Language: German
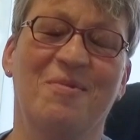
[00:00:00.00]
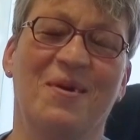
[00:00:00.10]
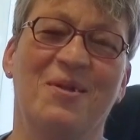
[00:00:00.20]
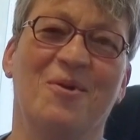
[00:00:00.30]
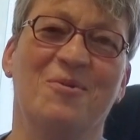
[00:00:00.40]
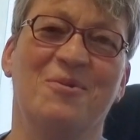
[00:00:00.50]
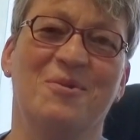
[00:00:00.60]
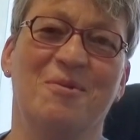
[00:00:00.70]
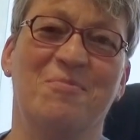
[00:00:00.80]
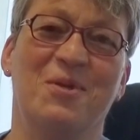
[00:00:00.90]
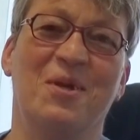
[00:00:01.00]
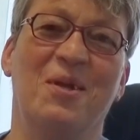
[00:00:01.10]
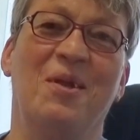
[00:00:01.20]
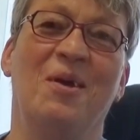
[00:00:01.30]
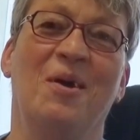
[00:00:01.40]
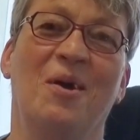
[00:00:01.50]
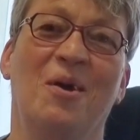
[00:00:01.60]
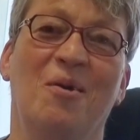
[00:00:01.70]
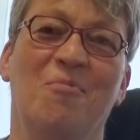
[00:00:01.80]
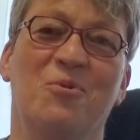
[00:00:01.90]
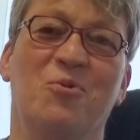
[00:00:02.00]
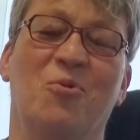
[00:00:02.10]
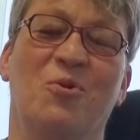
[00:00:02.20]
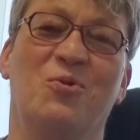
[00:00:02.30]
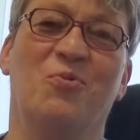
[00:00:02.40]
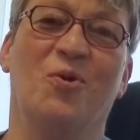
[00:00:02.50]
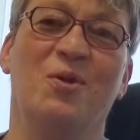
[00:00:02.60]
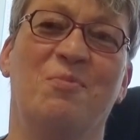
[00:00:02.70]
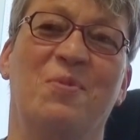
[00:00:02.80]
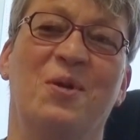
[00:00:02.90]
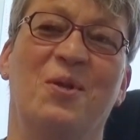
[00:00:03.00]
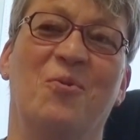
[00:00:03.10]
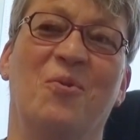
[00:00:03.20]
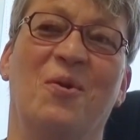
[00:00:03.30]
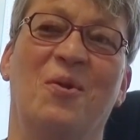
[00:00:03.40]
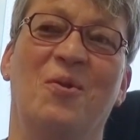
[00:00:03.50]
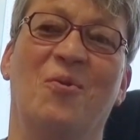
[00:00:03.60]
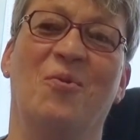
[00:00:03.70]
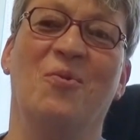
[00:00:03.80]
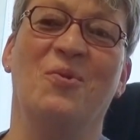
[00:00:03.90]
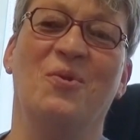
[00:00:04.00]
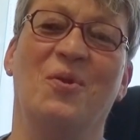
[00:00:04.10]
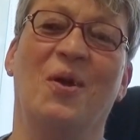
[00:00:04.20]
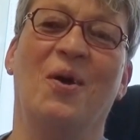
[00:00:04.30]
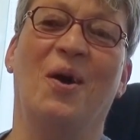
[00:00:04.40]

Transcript: 2017 besuche ich Fortbildungen und